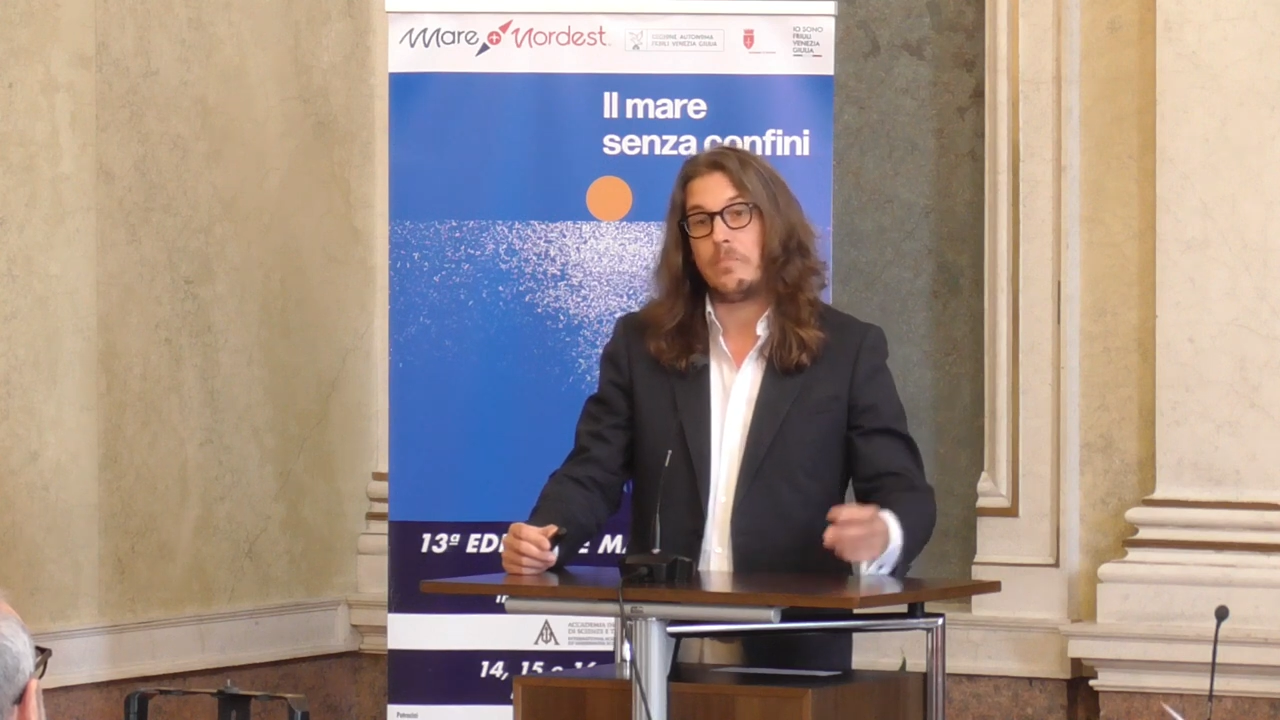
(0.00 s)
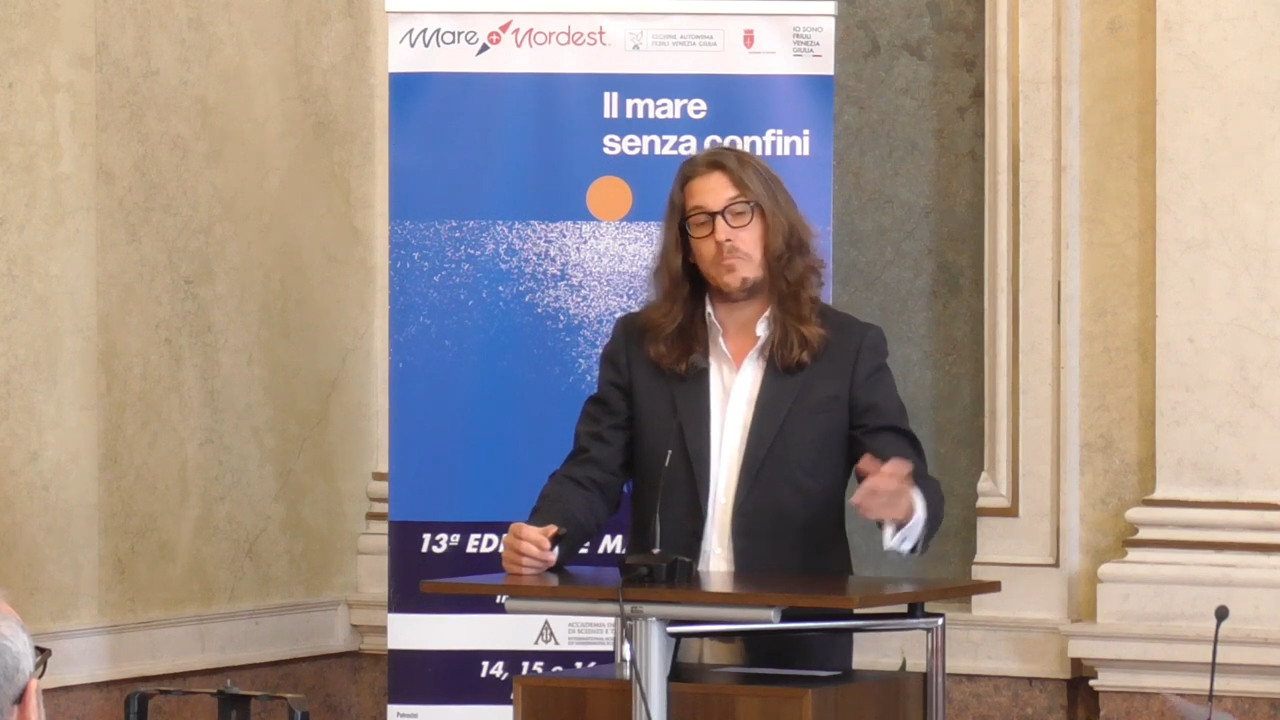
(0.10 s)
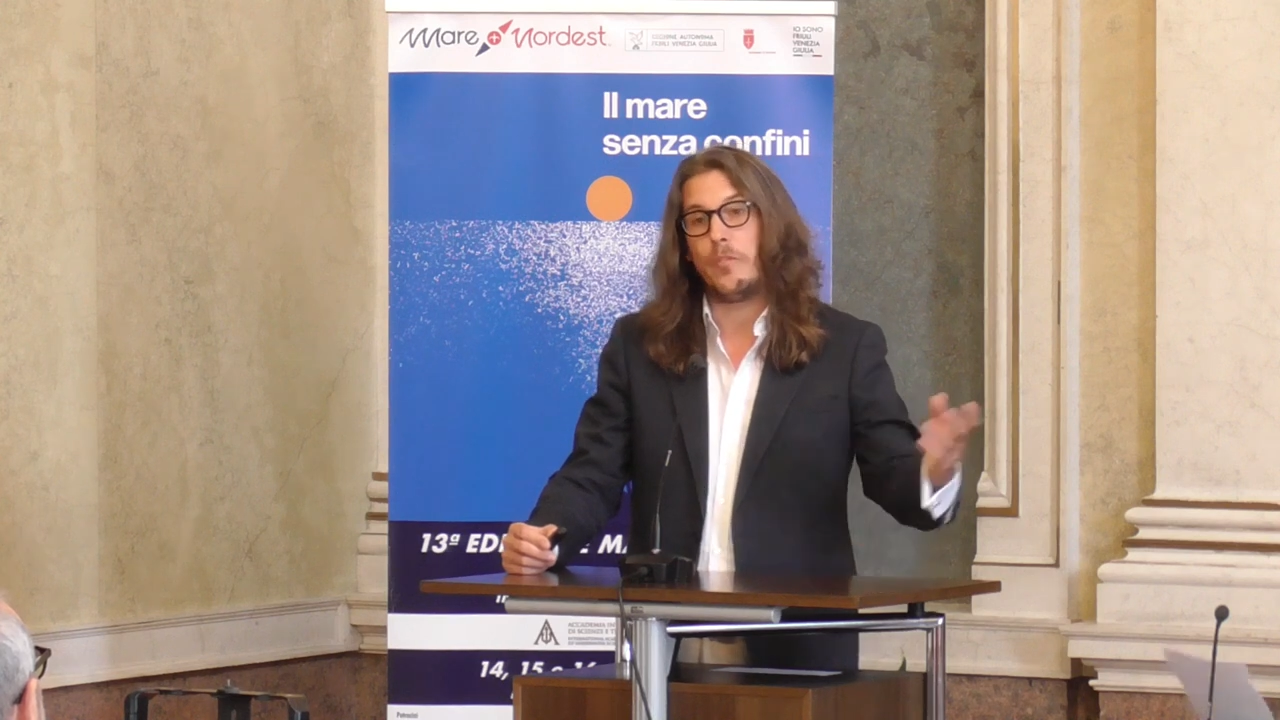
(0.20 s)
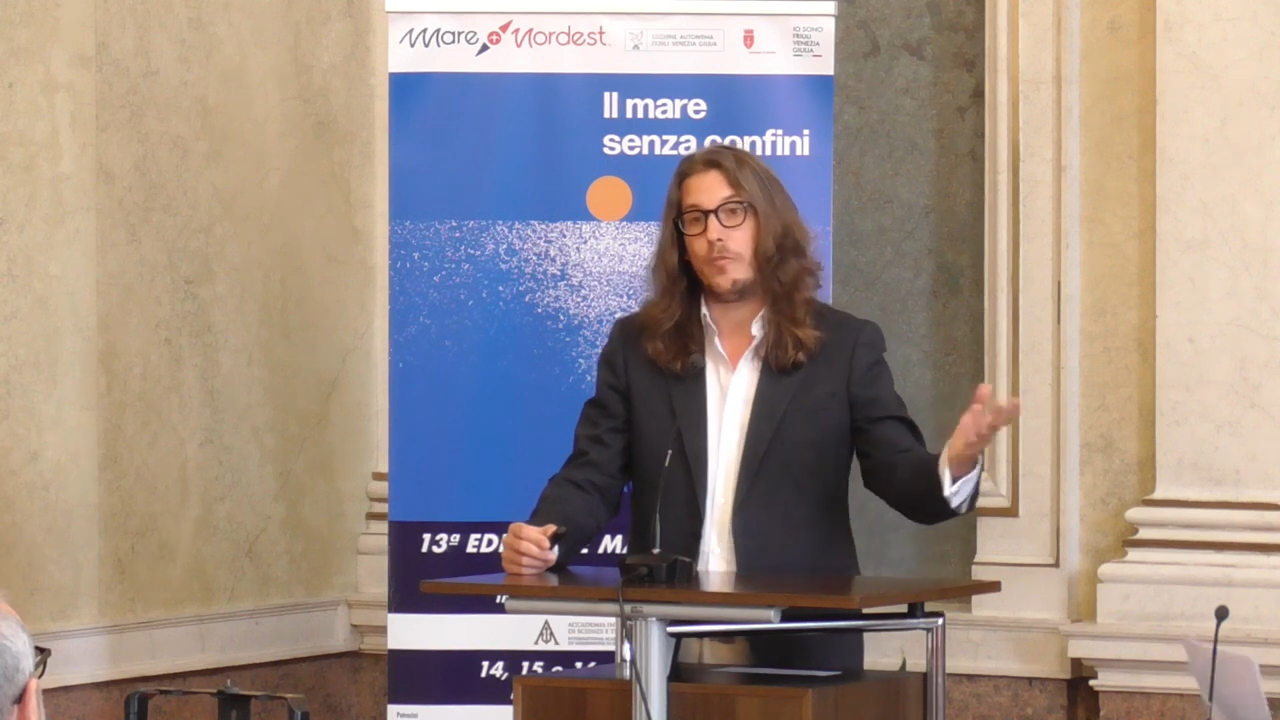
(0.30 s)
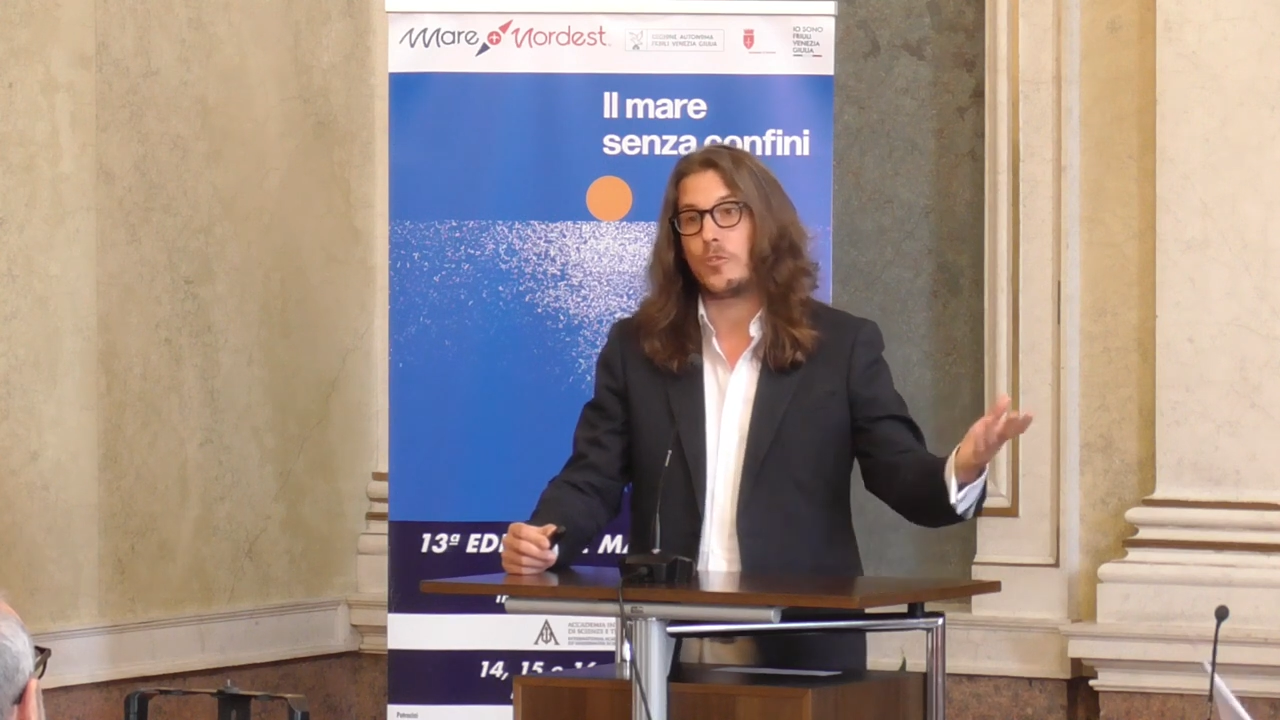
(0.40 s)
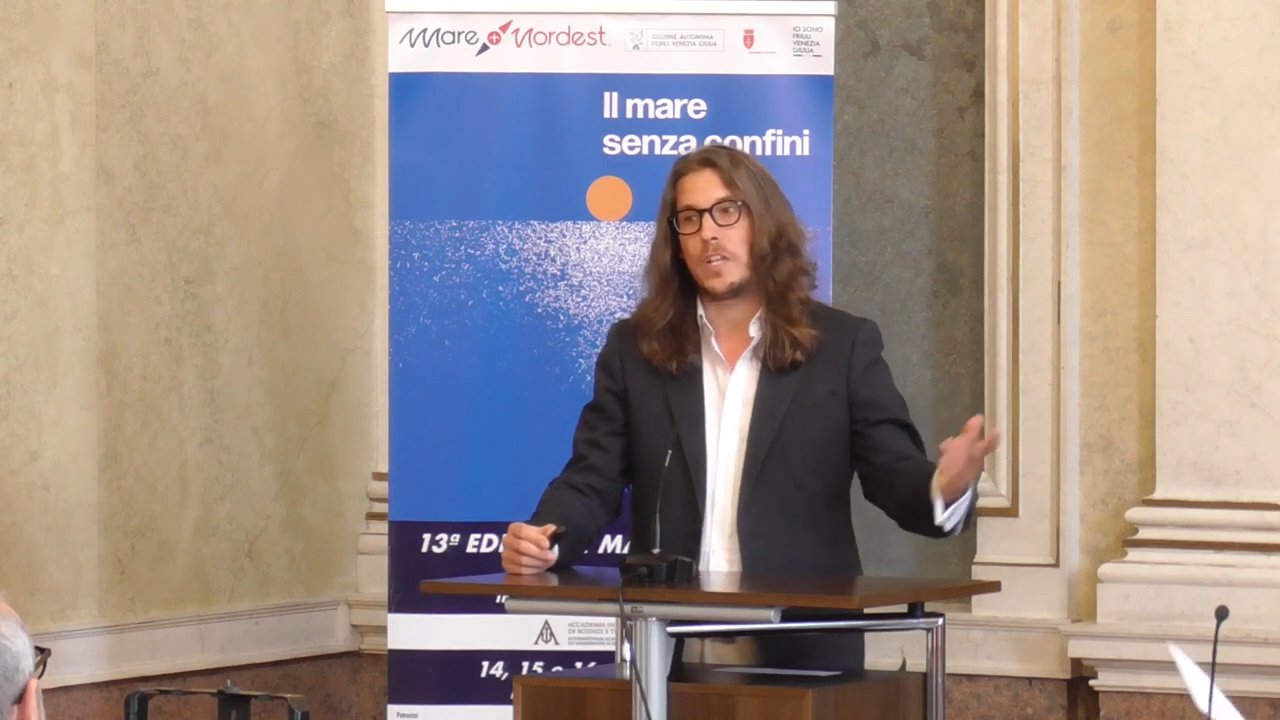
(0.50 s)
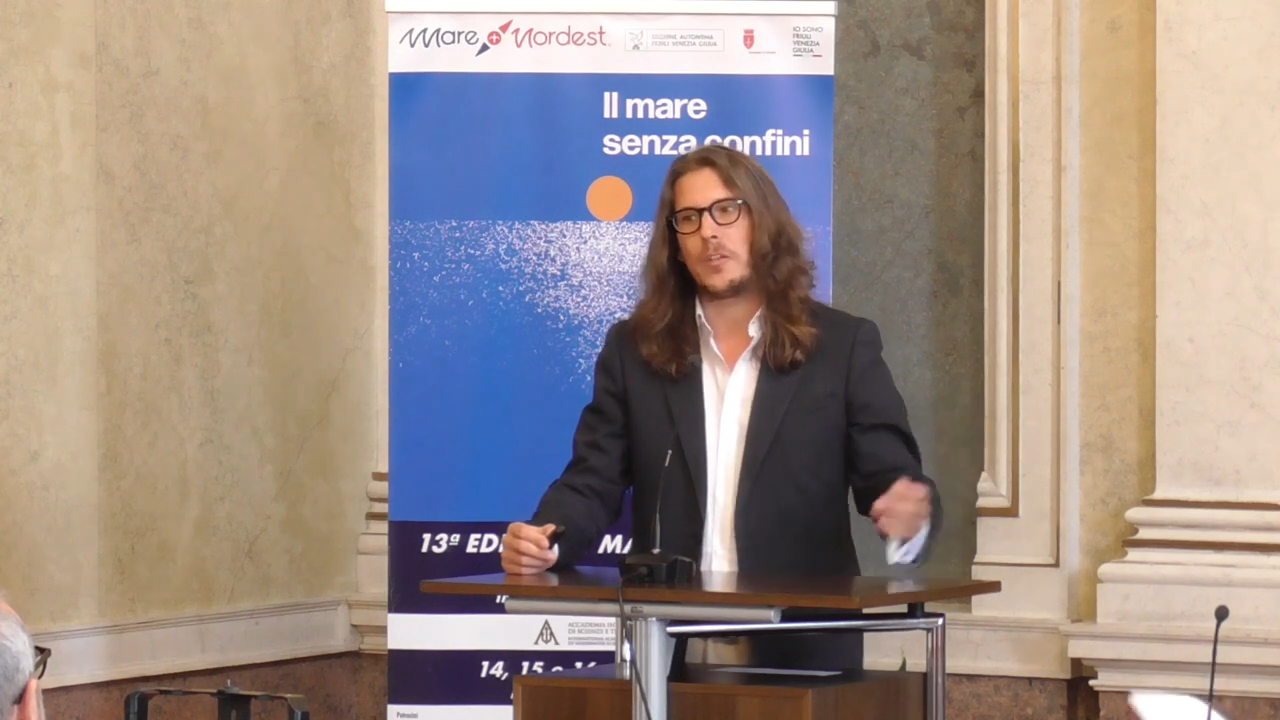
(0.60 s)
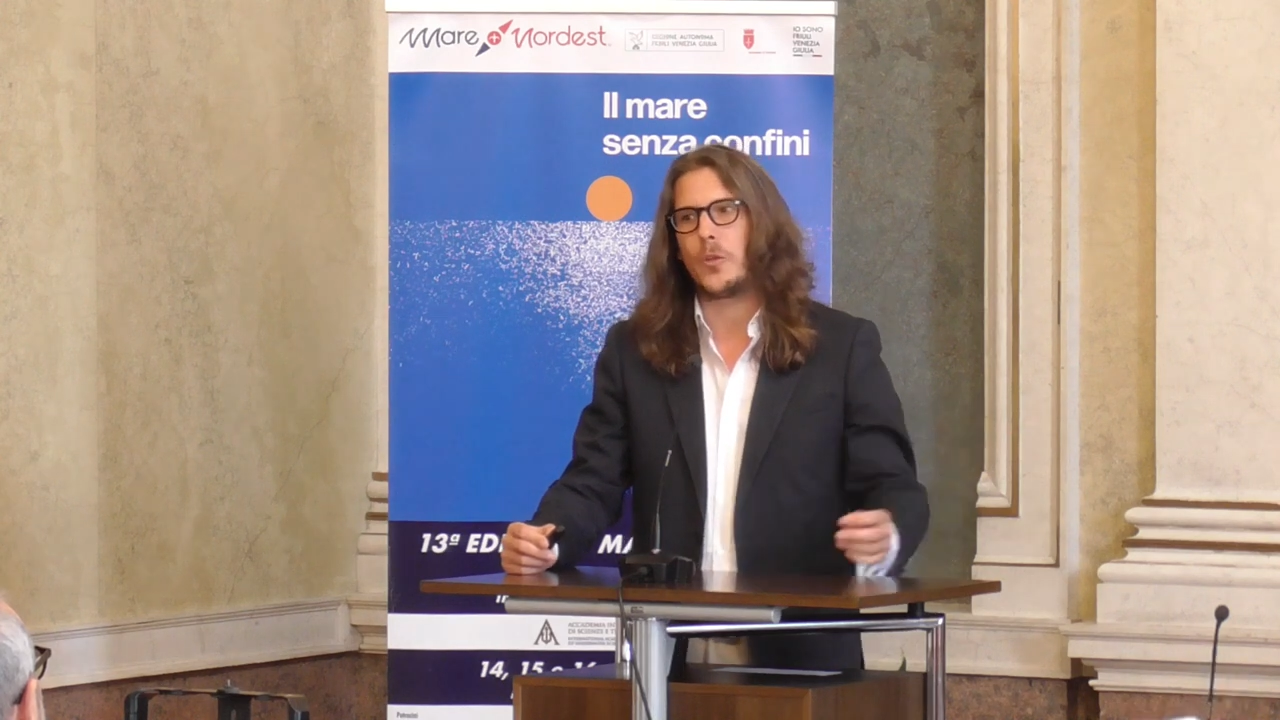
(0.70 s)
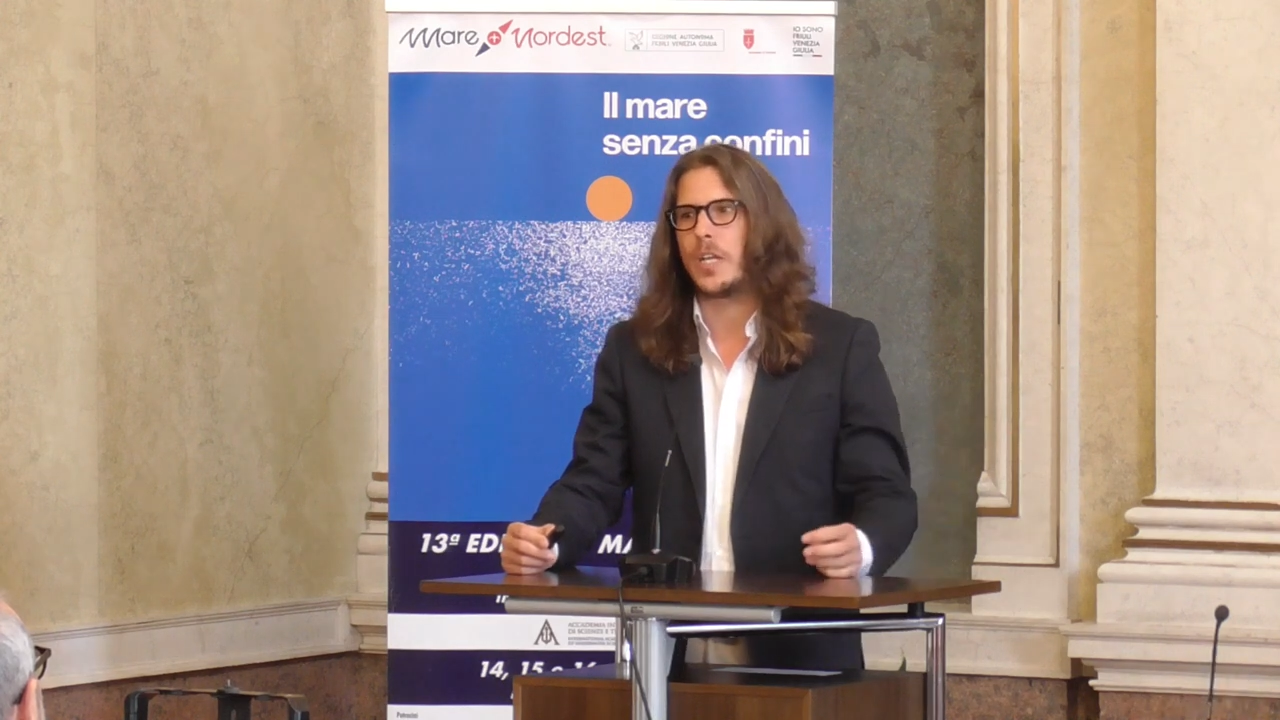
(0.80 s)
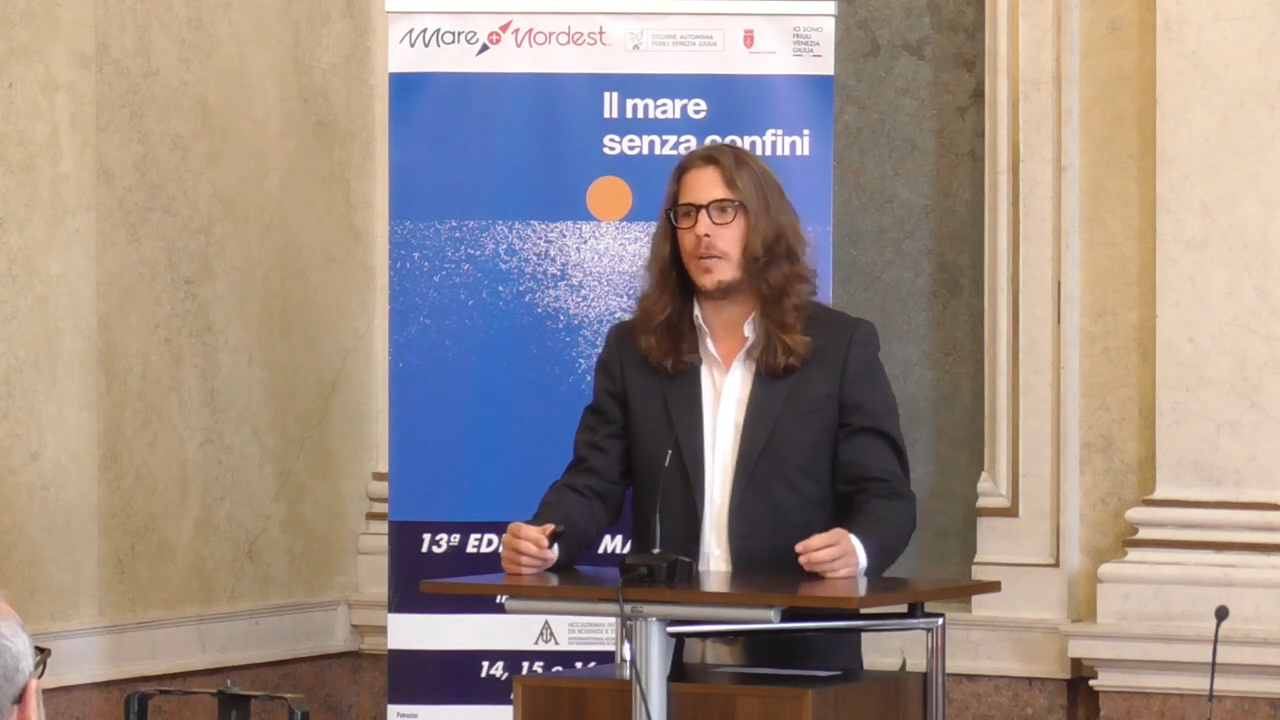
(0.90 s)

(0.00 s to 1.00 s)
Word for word: non fosse altro che